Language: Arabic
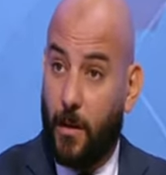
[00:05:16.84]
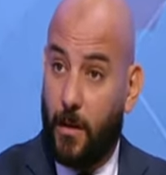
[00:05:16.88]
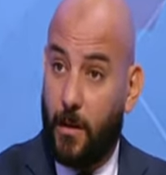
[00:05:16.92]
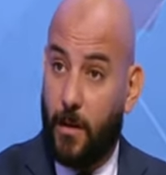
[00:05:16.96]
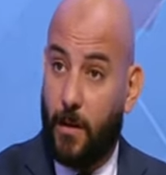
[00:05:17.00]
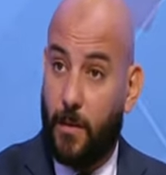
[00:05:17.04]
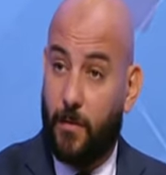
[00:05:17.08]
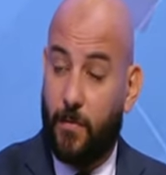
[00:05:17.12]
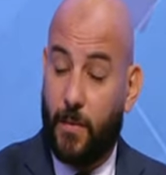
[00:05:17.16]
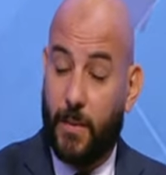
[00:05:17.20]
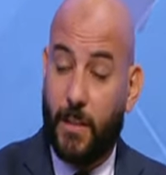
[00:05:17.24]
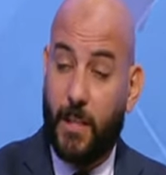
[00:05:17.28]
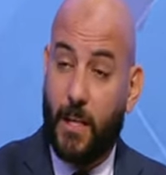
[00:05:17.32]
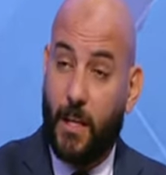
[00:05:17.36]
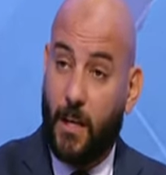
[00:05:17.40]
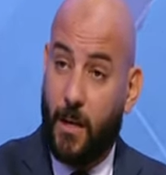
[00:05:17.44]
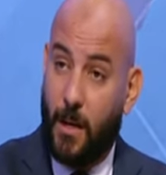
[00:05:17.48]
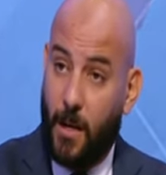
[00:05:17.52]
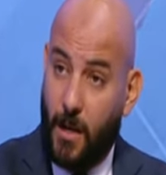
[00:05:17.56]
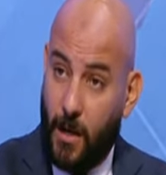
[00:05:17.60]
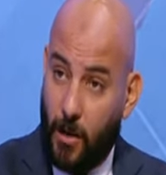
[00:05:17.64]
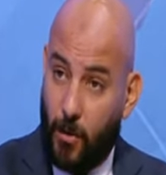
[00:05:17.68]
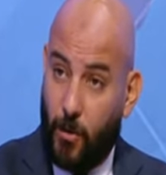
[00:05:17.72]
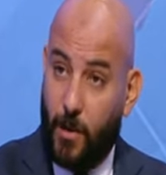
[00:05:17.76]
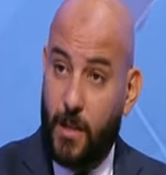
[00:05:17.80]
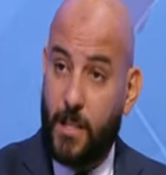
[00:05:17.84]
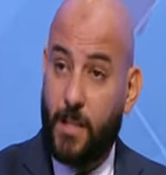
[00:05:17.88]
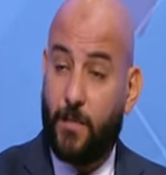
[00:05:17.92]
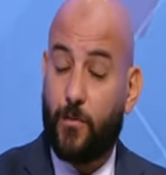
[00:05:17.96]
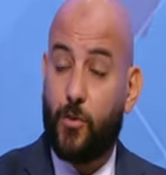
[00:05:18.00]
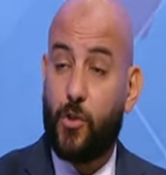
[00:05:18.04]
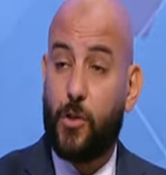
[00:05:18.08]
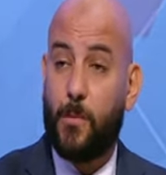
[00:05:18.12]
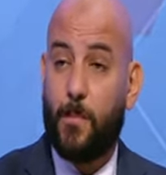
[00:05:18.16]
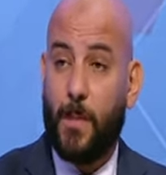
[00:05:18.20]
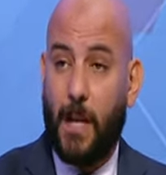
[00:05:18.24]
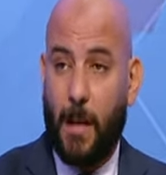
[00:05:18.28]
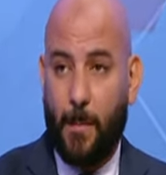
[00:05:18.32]
الفنيه كويسه في
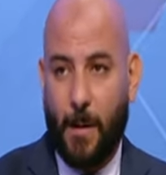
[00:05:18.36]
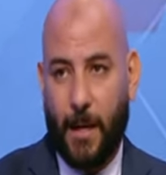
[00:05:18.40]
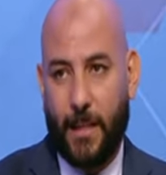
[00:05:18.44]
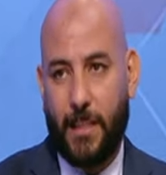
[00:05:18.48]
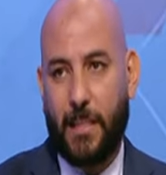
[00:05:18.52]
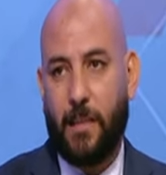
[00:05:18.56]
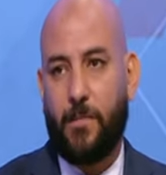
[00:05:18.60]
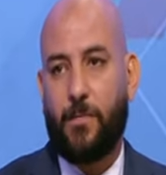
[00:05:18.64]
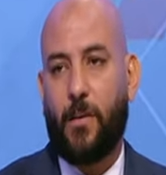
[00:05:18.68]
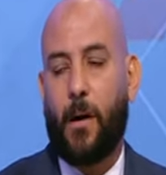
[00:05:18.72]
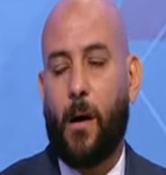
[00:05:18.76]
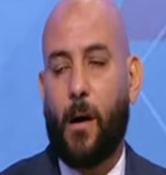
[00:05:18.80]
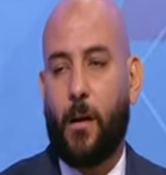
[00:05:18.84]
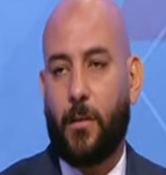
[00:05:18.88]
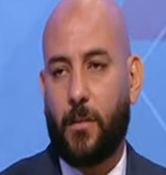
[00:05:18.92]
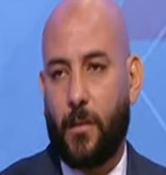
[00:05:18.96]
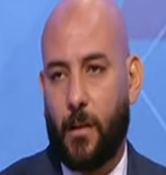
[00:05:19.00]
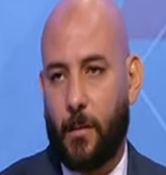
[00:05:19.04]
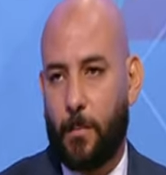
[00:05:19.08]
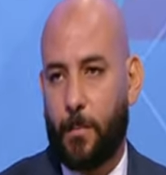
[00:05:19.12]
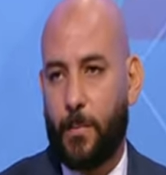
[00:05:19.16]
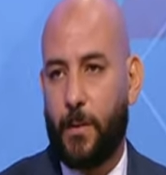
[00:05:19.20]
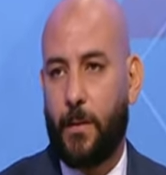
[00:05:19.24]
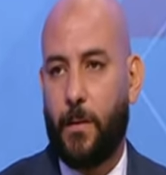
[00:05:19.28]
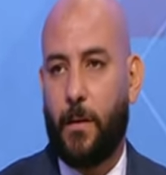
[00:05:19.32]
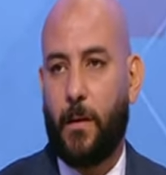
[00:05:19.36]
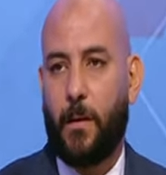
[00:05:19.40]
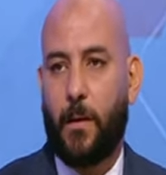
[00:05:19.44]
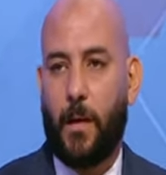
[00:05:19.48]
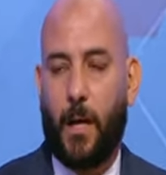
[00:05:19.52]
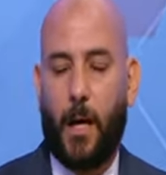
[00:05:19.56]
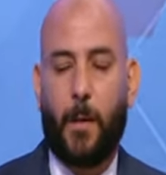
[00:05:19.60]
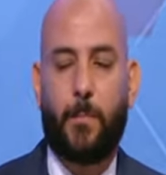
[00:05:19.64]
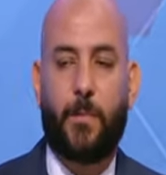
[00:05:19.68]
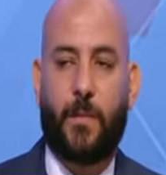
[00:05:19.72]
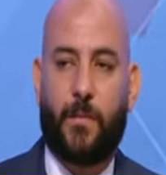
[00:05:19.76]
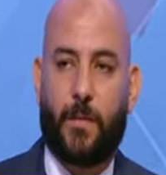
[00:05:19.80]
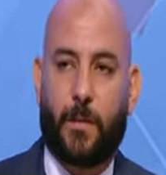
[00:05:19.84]
نص الملعب هيدافع اكتر
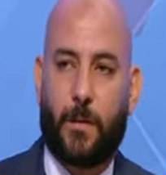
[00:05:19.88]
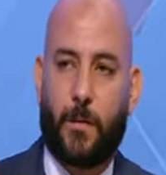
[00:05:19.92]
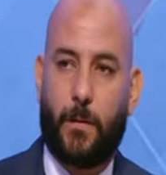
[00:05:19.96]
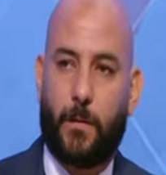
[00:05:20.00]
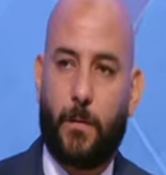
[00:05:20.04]
بحمدي فتحي